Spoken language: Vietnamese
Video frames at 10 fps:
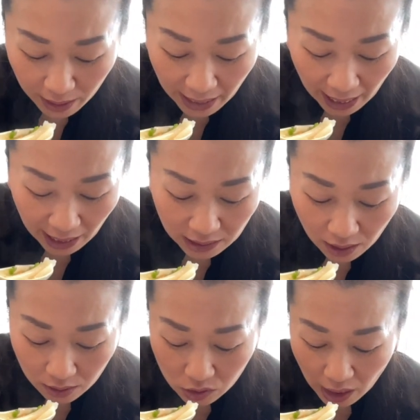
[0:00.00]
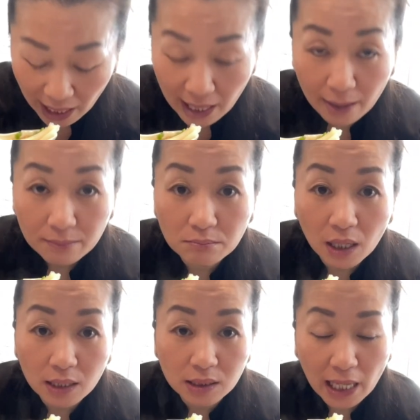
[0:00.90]
đã tật cha mực
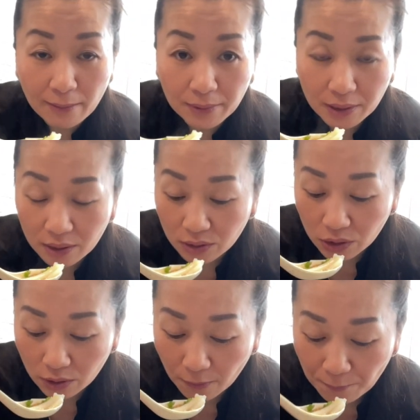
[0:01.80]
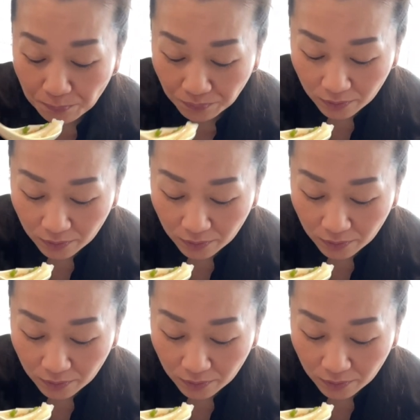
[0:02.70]
cha bà kia đang chốt